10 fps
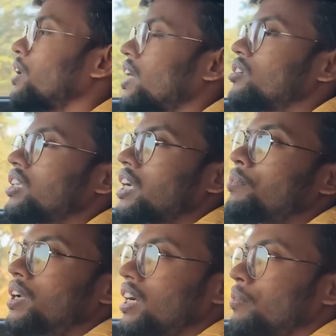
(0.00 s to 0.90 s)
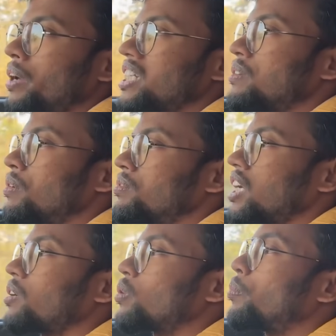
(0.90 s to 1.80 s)
बना तो कितना बनेगा मैक्सिमम
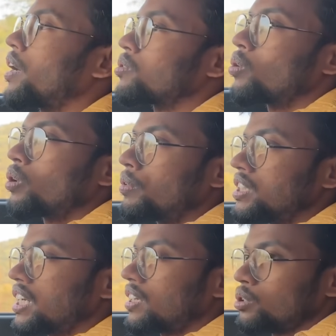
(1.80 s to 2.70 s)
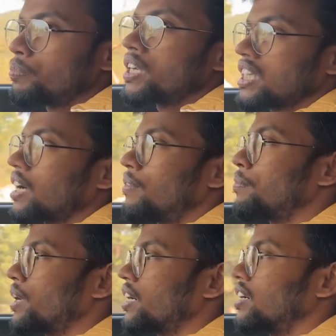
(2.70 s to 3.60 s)
चार सौ पाँच सौ लोग बन जाएगा जो पैसा कमा
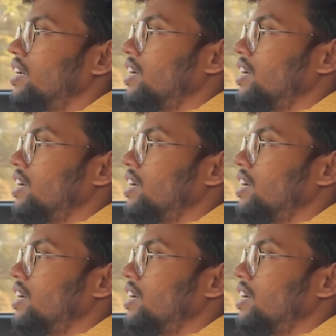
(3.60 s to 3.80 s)
पाएगा